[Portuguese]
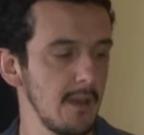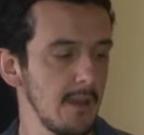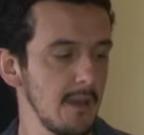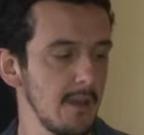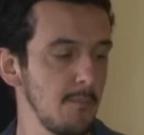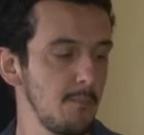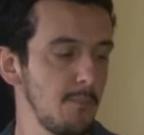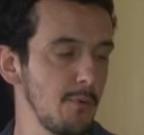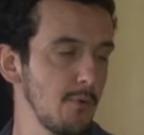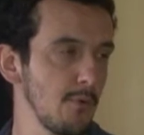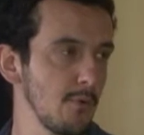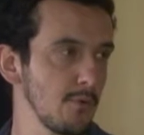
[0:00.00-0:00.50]
E
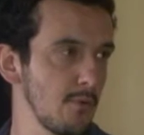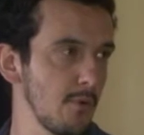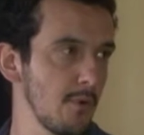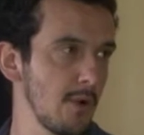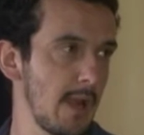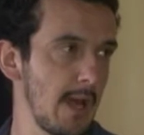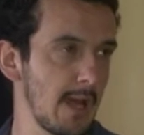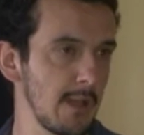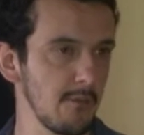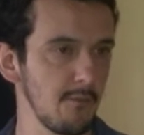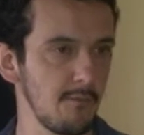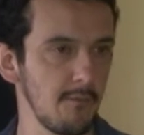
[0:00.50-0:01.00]
por outro
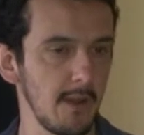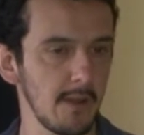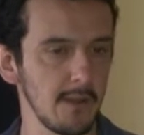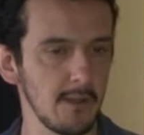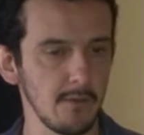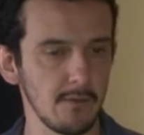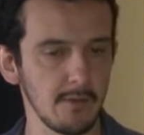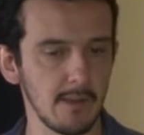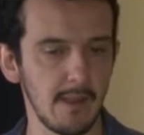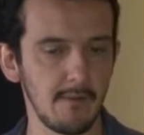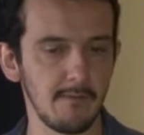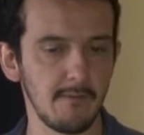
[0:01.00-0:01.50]
lado, o
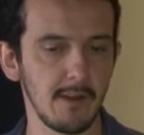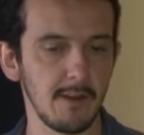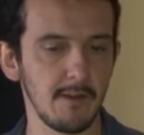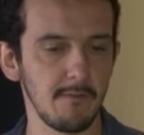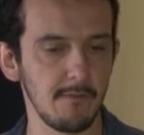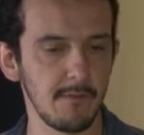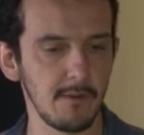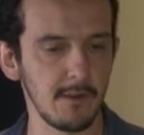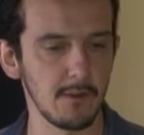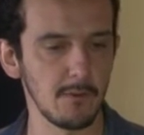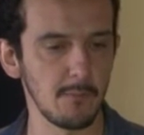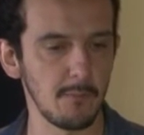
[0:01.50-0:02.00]
Vettel que estava
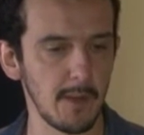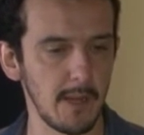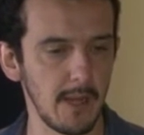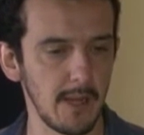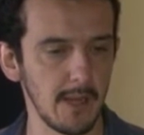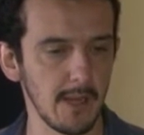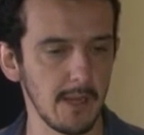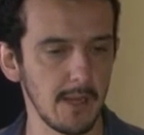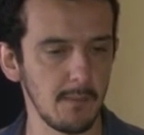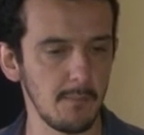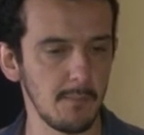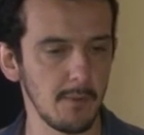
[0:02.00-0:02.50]
vindo para a
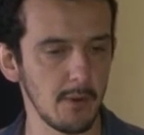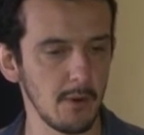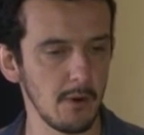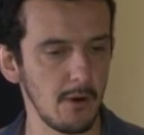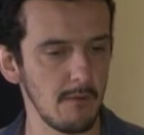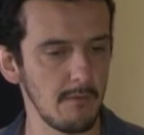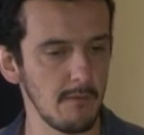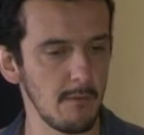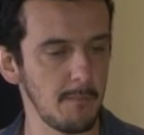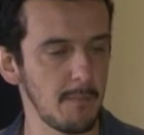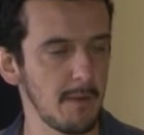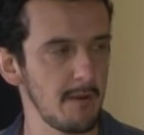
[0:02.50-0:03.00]
equipe
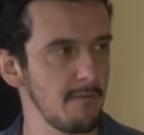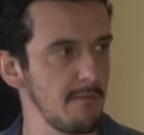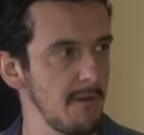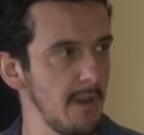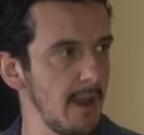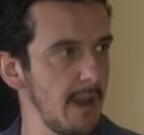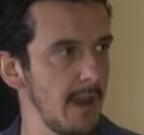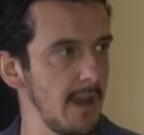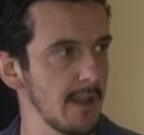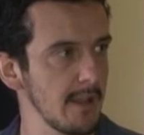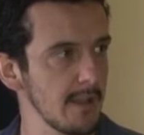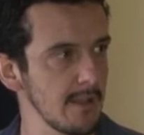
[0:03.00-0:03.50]
nova, para a
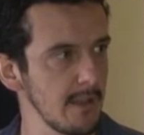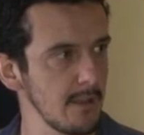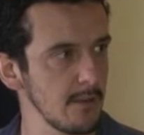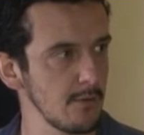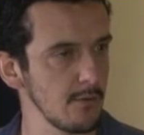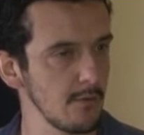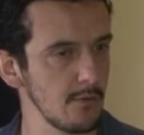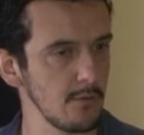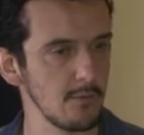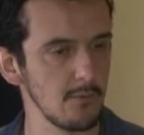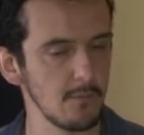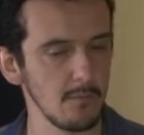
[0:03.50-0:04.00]
Ferrari, que tem
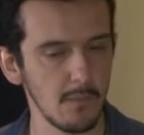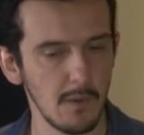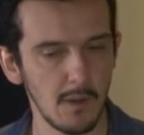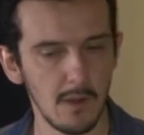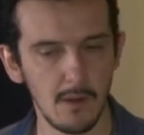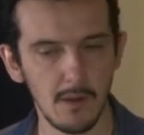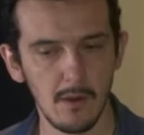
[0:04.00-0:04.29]
todo o